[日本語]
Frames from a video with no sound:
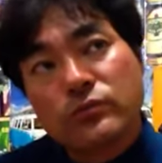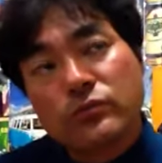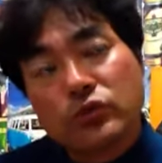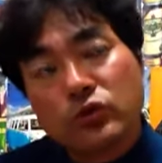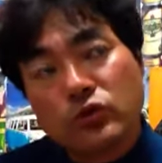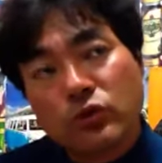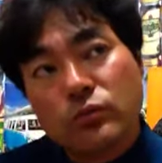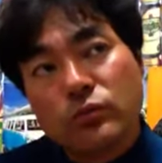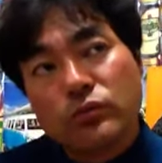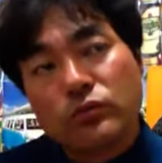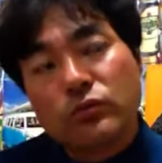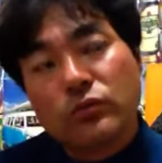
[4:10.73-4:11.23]

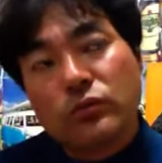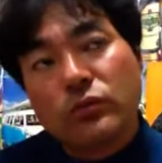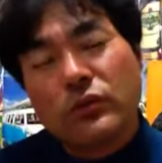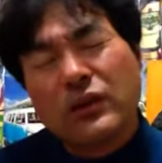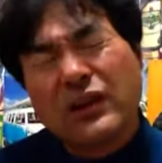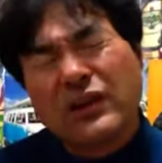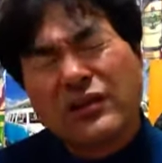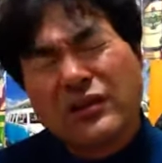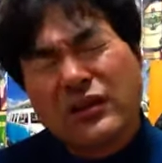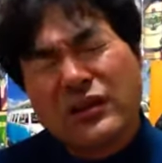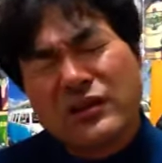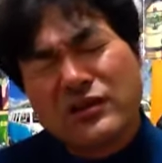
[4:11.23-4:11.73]
トープの、
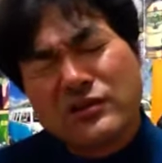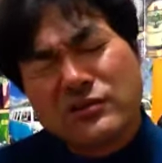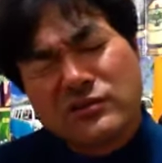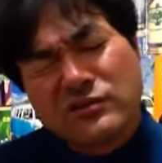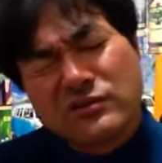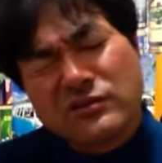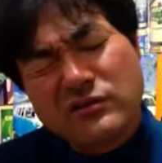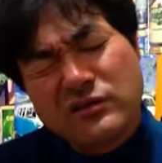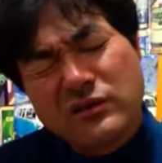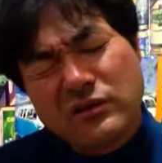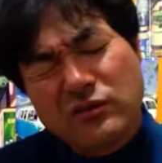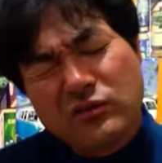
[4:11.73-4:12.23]
大
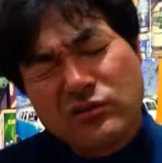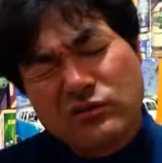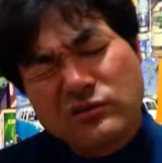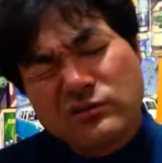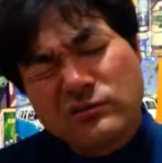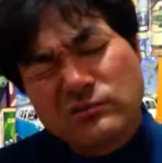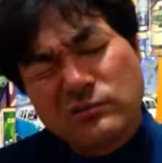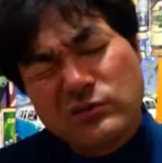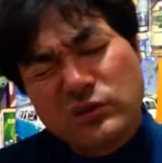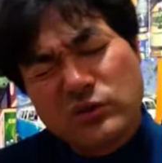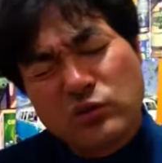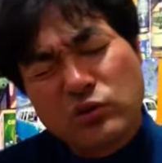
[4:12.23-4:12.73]

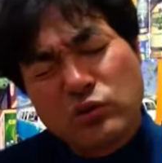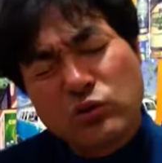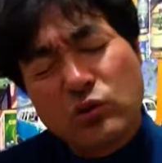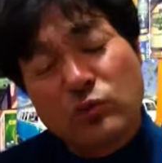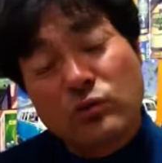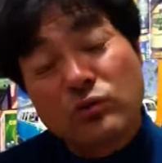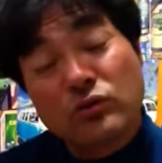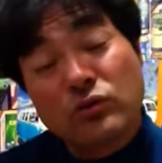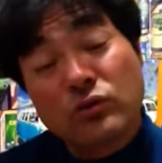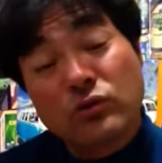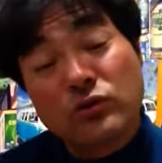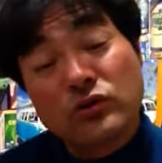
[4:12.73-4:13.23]

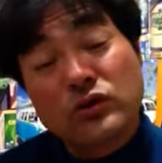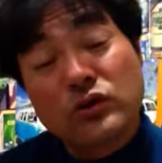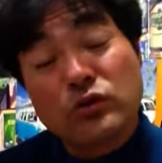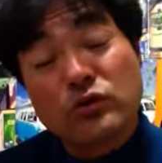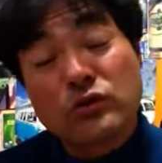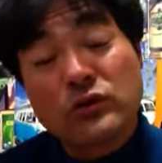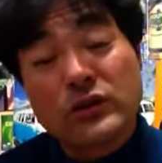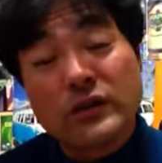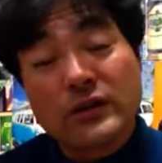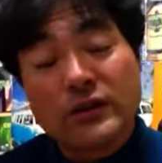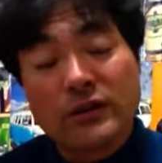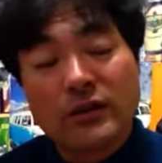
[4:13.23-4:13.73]
ゼロビオトープの
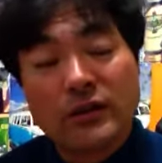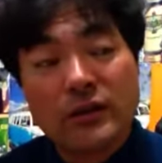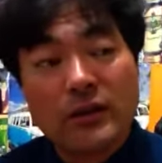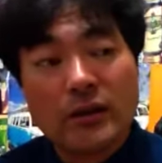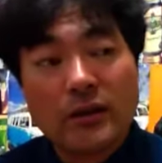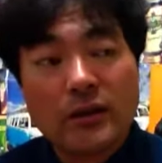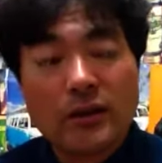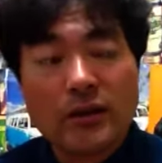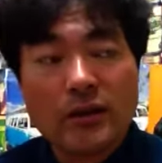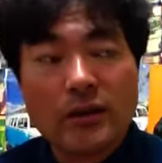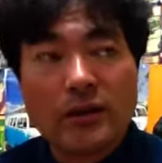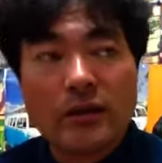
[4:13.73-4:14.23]
職員
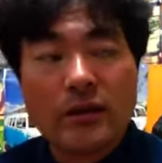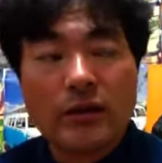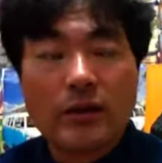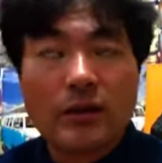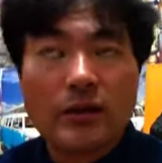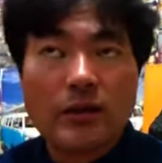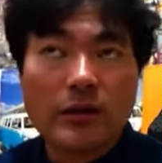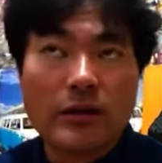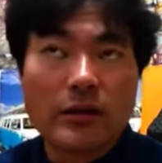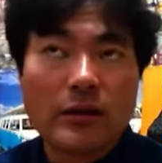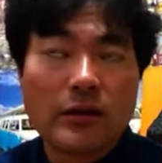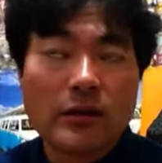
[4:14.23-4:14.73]

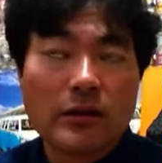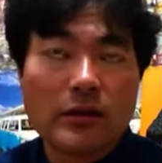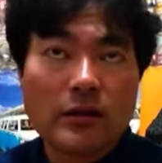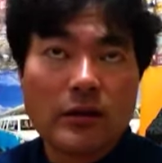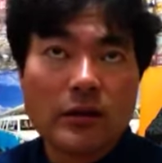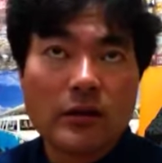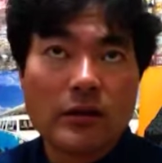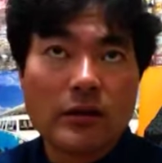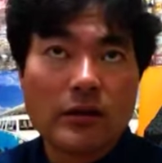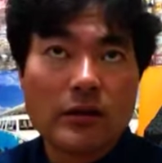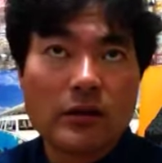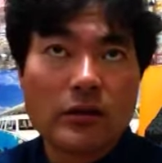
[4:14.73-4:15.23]

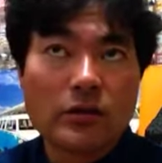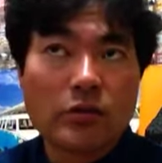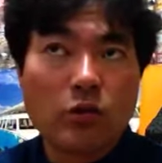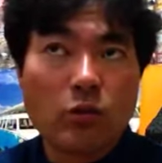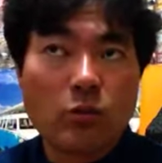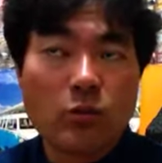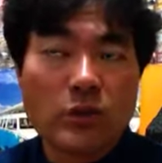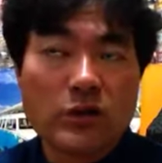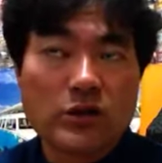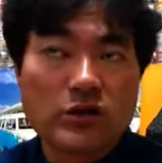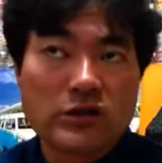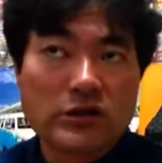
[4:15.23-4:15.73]
えー、
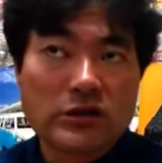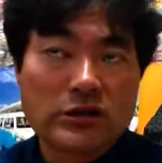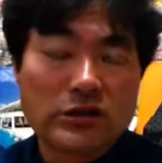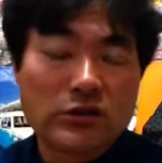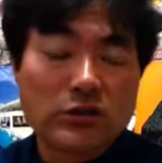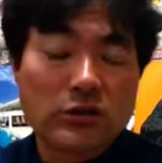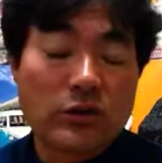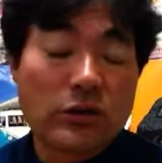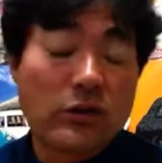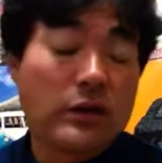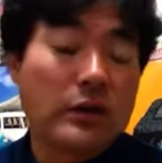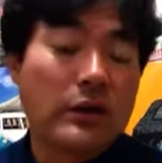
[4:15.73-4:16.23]
遠回しき
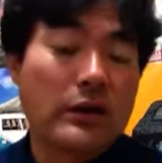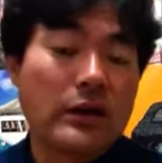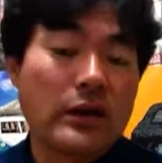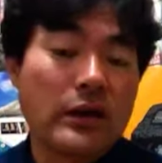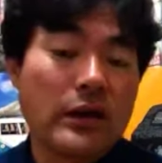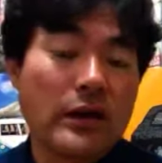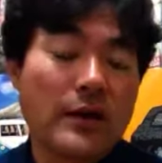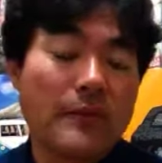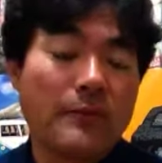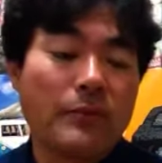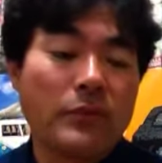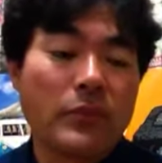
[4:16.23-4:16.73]
人ですか
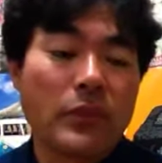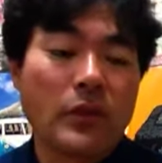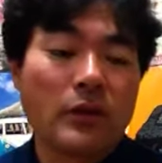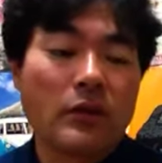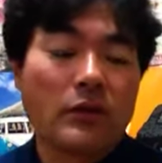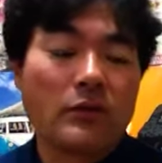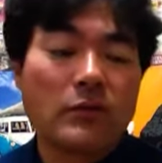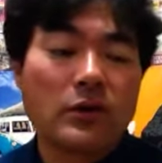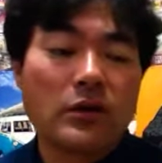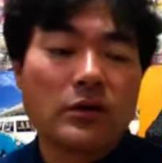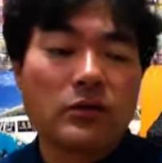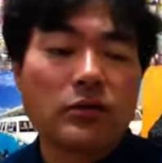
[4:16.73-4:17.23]
ら、
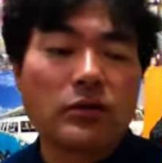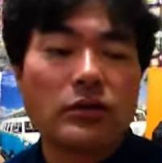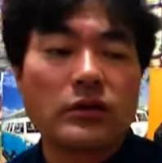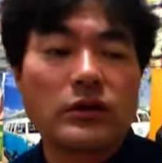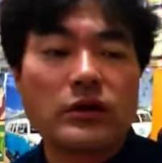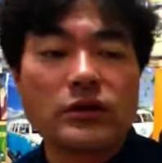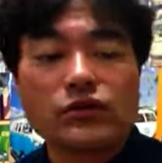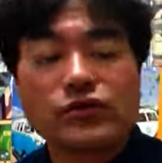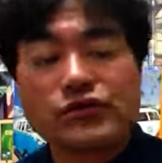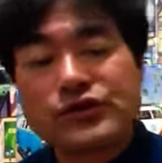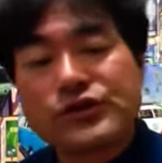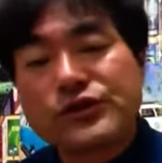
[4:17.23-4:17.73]
まあ、それ
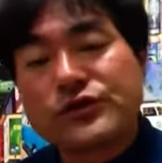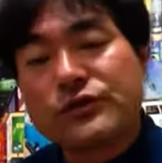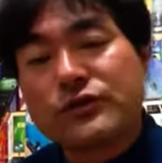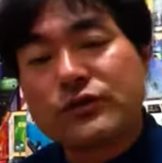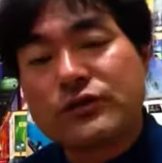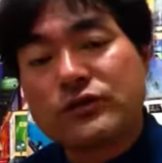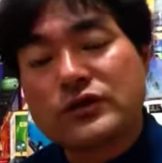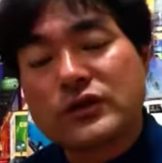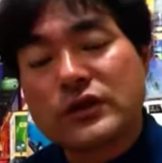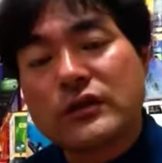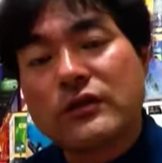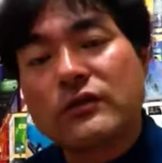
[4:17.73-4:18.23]
なりの実
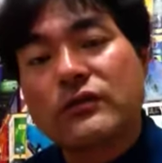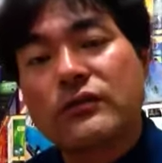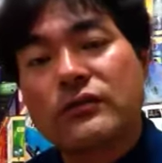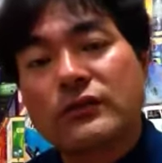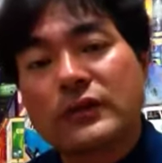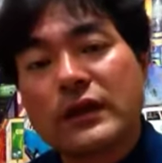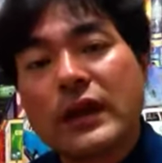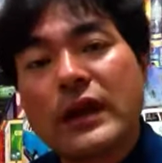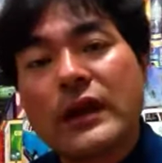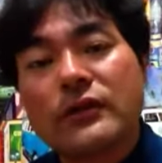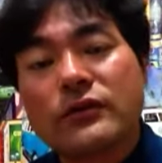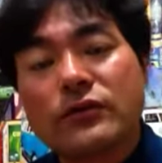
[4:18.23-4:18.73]
力者ですよ
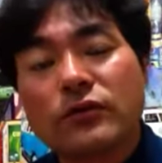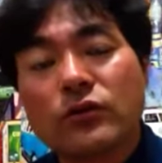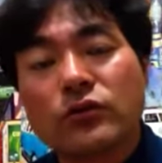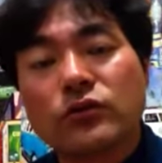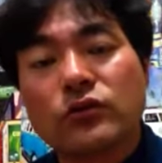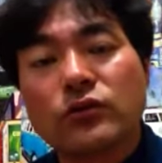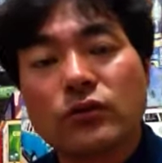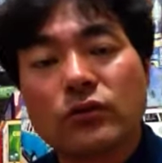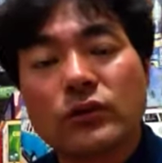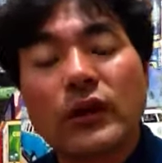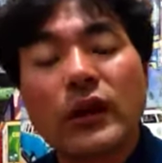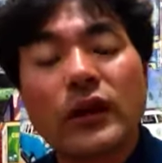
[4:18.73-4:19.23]
ね。相
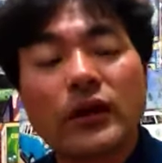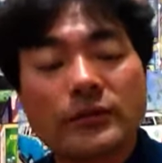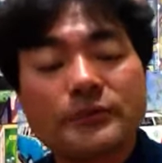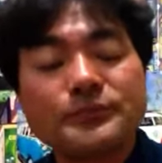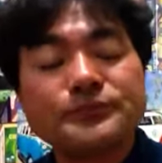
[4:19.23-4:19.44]
当な。っ